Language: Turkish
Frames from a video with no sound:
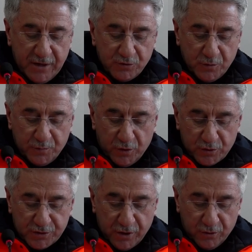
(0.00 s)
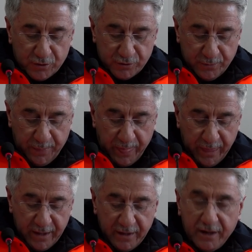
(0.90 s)
mensup olursa olsun
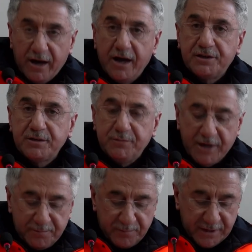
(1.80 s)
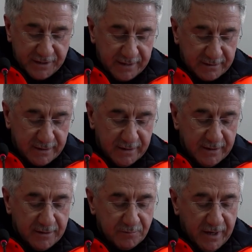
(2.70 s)
ayrım yapmadan
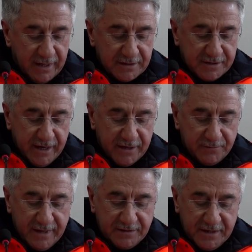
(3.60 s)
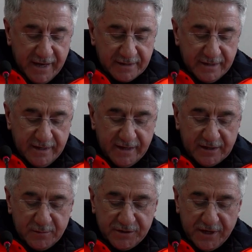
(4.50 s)
Malatya ve diğer
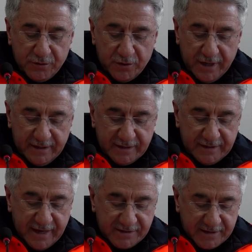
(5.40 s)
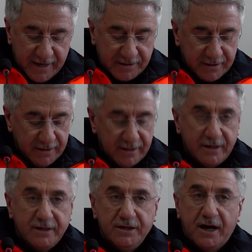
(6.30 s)
illerimize yönelik destek,
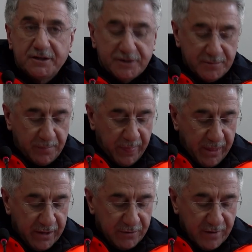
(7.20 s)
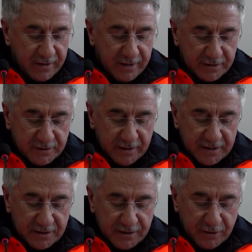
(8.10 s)
yardım ve
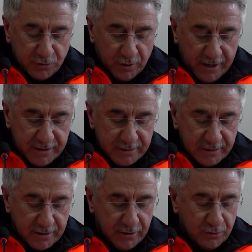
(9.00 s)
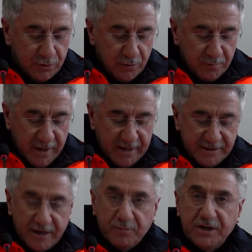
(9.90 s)
katkılarından dolayı tüm
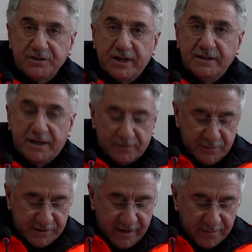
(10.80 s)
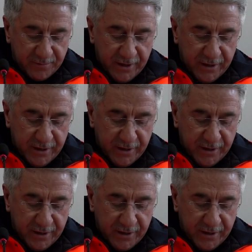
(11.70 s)
belediye başkanlarımıza